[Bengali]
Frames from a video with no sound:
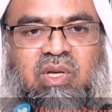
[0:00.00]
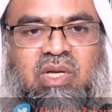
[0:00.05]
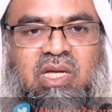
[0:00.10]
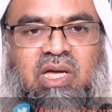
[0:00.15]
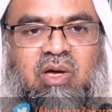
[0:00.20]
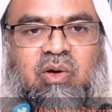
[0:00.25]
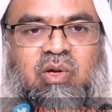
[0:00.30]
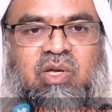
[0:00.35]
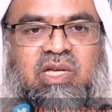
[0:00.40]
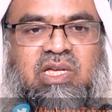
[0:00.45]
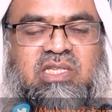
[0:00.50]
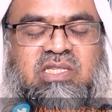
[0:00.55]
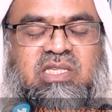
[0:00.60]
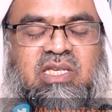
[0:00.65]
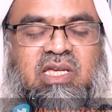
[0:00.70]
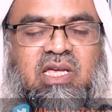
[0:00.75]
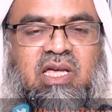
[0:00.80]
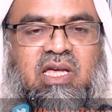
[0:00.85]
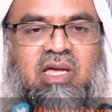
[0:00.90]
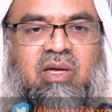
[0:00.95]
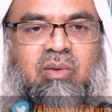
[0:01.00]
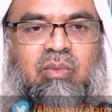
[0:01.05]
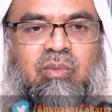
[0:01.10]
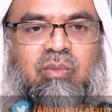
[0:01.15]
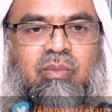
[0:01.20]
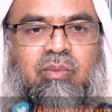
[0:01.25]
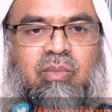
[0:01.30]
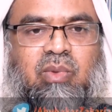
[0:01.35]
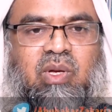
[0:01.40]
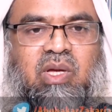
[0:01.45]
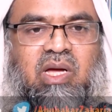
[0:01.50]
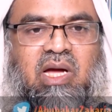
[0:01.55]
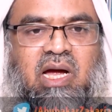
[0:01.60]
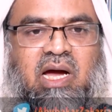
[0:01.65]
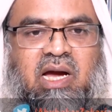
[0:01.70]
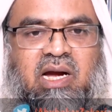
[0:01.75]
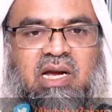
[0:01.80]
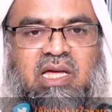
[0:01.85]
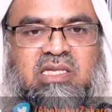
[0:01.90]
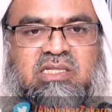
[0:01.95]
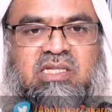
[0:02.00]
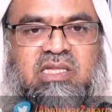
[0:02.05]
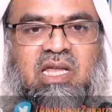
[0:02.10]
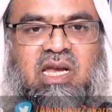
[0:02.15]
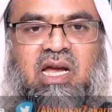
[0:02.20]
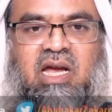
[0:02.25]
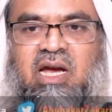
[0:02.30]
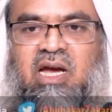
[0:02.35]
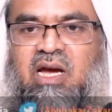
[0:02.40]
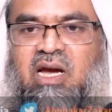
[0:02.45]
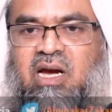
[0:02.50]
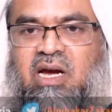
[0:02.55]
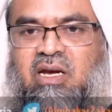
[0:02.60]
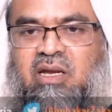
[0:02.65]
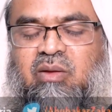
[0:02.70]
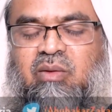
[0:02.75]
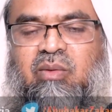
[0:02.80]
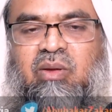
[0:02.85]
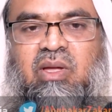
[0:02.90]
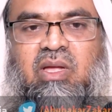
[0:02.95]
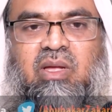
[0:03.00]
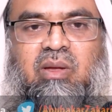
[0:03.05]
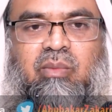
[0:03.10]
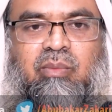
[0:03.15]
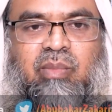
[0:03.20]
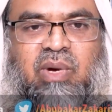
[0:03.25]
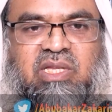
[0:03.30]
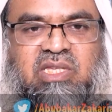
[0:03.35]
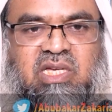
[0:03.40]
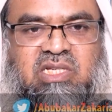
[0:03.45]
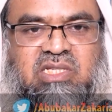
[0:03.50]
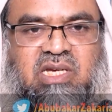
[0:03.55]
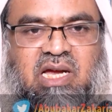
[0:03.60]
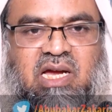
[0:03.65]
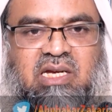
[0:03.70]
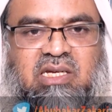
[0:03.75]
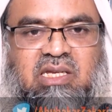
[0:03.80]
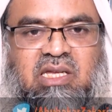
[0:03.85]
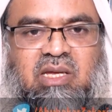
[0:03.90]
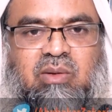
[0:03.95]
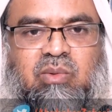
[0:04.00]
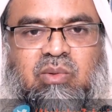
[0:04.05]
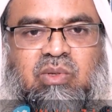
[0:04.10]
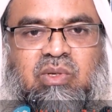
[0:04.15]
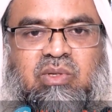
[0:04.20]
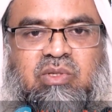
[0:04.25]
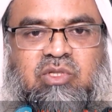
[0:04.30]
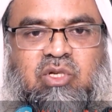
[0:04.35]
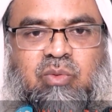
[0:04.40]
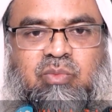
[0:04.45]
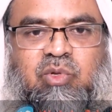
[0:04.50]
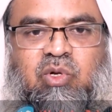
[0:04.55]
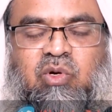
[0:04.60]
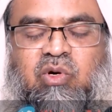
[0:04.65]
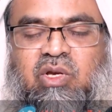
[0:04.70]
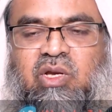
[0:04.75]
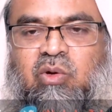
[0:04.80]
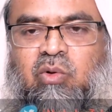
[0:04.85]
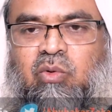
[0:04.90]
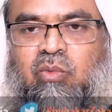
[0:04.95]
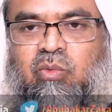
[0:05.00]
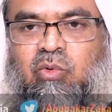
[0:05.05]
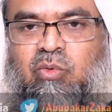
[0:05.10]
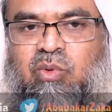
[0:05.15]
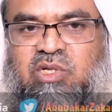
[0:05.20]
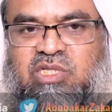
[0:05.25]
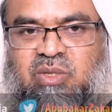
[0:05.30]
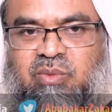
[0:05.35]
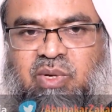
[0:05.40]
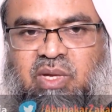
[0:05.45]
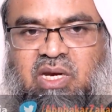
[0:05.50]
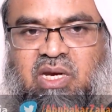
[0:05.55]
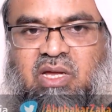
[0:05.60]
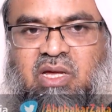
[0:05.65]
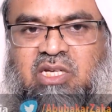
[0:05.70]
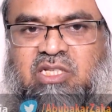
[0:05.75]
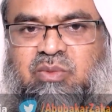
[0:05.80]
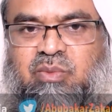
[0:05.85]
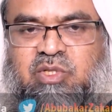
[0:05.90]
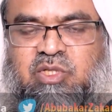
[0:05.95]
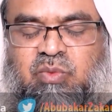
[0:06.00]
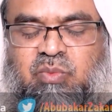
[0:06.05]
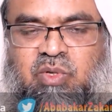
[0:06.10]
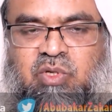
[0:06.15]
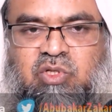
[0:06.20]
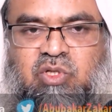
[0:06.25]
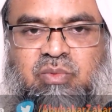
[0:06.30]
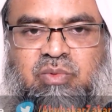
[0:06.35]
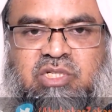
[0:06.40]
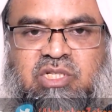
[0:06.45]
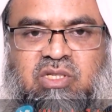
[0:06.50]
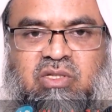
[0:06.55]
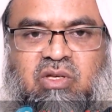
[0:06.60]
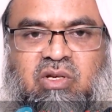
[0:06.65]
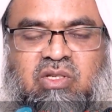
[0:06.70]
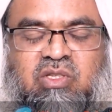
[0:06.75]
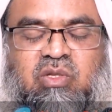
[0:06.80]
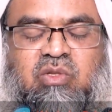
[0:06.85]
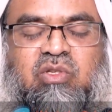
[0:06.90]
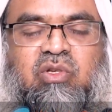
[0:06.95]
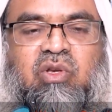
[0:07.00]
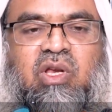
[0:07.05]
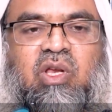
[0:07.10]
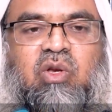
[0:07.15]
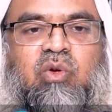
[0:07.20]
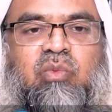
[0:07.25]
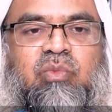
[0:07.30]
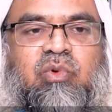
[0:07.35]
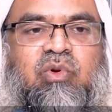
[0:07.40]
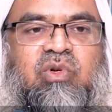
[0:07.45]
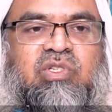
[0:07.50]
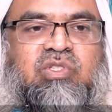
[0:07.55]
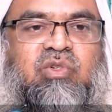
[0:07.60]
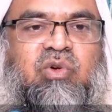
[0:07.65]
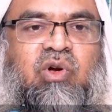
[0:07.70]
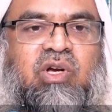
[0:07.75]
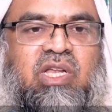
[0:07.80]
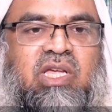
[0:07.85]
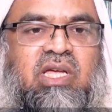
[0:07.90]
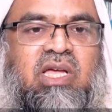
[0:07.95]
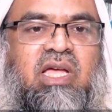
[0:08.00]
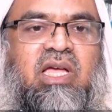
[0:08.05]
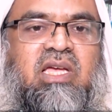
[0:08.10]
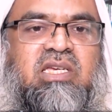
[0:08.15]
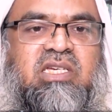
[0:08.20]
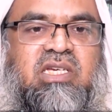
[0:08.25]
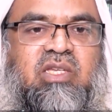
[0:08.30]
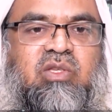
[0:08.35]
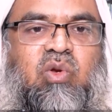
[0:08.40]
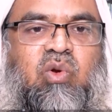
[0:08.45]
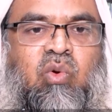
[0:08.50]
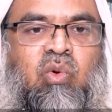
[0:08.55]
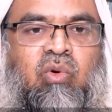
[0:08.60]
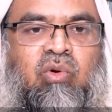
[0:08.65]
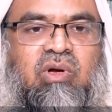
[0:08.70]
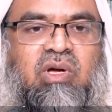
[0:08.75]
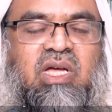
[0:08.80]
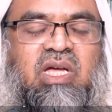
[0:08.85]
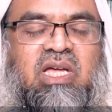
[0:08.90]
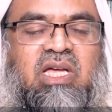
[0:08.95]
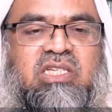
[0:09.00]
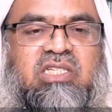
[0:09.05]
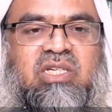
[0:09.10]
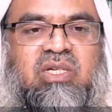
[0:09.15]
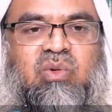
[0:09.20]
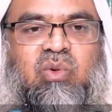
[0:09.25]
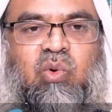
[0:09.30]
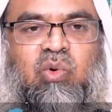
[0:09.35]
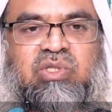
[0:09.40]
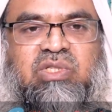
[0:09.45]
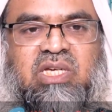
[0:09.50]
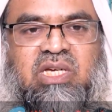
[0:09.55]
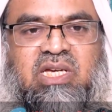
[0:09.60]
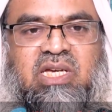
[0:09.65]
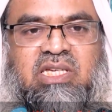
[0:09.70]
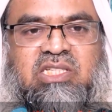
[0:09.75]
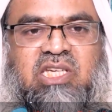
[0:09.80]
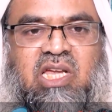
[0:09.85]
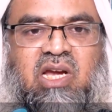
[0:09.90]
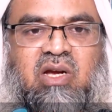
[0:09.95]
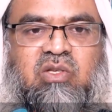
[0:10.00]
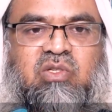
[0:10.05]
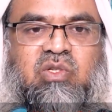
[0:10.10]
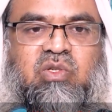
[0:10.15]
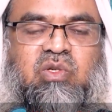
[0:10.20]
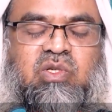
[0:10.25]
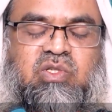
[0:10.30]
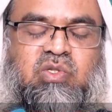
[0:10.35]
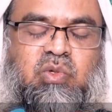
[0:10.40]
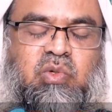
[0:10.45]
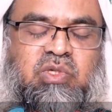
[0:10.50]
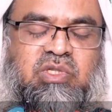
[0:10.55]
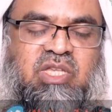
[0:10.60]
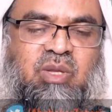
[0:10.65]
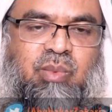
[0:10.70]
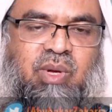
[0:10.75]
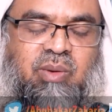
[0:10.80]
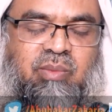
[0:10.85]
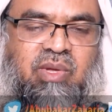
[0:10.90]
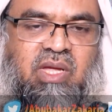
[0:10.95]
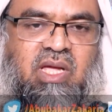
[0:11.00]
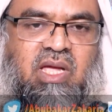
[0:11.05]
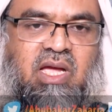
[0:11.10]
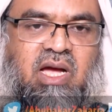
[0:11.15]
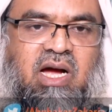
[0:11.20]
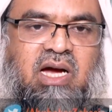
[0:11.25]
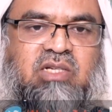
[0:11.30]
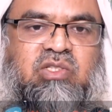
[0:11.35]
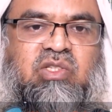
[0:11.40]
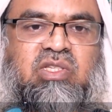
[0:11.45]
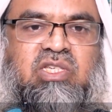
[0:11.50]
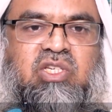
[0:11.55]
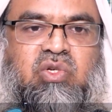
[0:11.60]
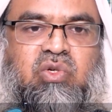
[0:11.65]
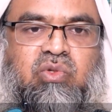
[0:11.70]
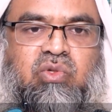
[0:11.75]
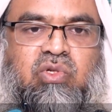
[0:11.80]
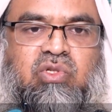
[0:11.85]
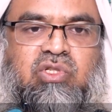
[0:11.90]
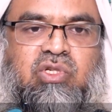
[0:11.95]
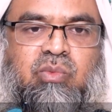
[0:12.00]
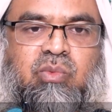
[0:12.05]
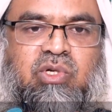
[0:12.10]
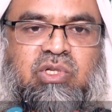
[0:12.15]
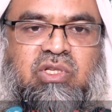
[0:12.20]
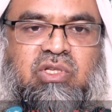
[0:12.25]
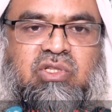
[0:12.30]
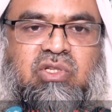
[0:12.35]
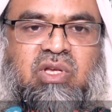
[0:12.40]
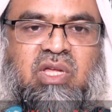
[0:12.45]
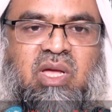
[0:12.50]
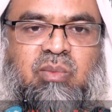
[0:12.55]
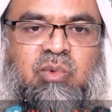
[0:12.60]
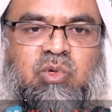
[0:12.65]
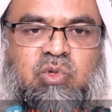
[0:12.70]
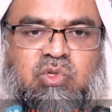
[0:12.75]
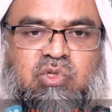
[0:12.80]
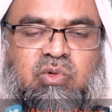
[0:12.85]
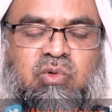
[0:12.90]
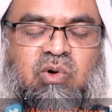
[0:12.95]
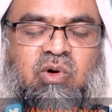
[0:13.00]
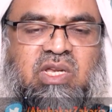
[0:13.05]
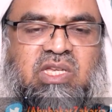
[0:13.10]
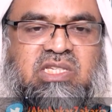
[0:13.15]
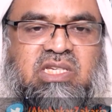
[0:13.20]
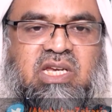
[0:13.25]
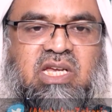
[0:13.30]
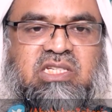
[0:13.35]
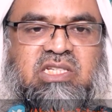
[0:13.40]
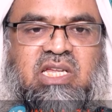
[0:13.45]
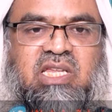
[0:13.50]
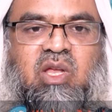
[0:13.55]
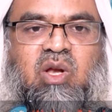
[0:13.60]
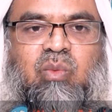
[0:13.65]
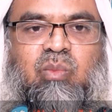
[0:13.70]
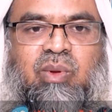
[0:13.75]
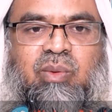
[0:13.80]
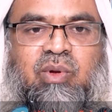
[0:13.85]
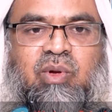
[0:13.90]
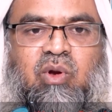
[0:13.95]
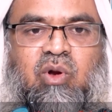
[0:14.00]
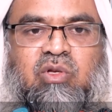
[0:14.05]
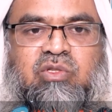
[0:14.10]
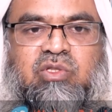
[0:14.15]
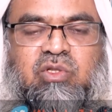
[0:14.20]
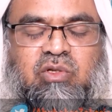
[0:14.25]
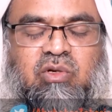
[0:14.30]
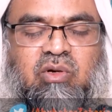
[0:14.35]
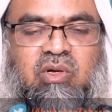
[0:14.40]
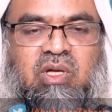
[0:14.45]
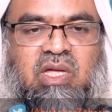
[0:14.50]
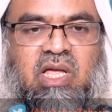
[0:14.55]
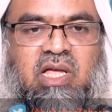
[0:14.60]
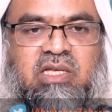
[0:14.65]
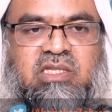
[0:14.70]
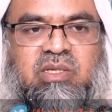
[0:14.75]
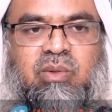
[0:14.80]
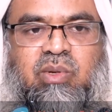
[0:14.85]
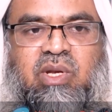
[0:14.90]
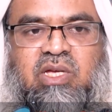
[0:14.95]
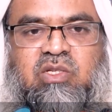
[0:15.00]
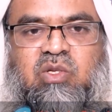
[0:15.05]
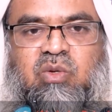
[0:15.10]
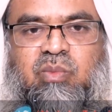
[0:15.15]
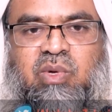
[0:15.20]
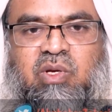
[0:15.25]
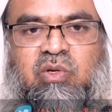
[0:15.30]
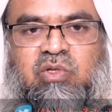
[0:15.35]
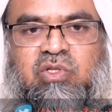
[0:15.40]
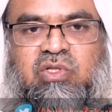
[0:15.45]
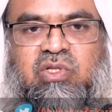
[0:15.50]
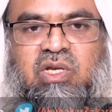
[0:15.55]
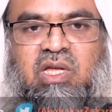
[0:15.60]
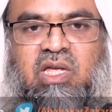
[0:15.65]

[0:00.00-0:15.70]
ইয়া হয়ে গেছে হাড় আছে তার হাড়ে বাতাস আটকে এবং শব্দ করে ঘুমাইতে পারে না আশেপাশে মানুষ সমস্যা তার কোনো এরকম কোনো কিছু ঘটে সেটা তো রোগ সেই রোগ থেকে সারানোর জন্য কিছু করতে পারবে আর যদি সৌন্দর্য বর্ধনের জন্য এমন কিছু করে যেটা সাধারণভাবে গ্রহণযোগ্য যেমন একজন মানুষ